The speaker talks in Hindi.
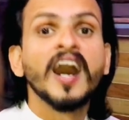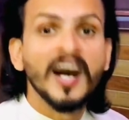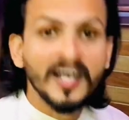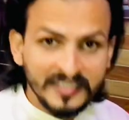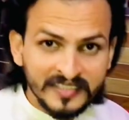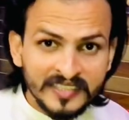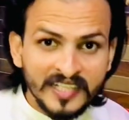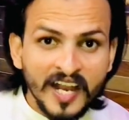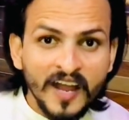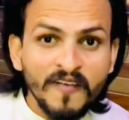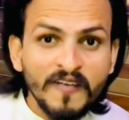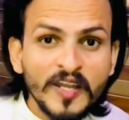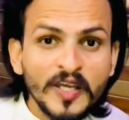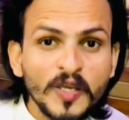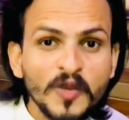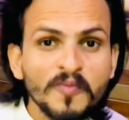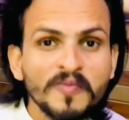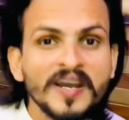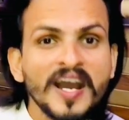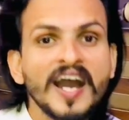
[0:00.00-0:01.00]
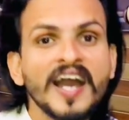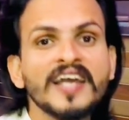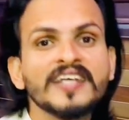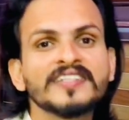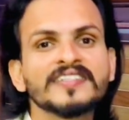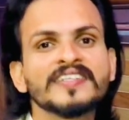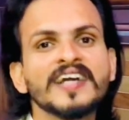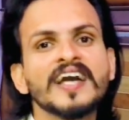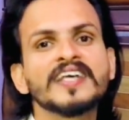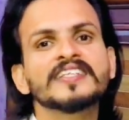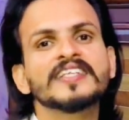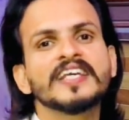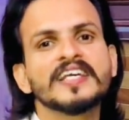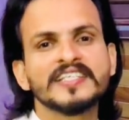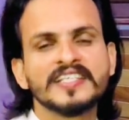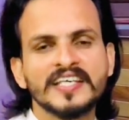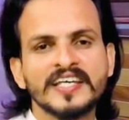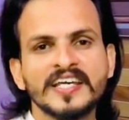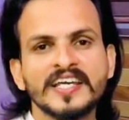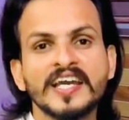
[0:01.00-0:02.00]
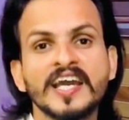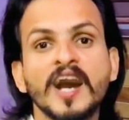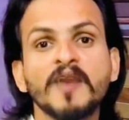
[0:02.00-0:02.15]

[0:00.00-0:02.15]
असलम गाइस गाइस कैसे हैं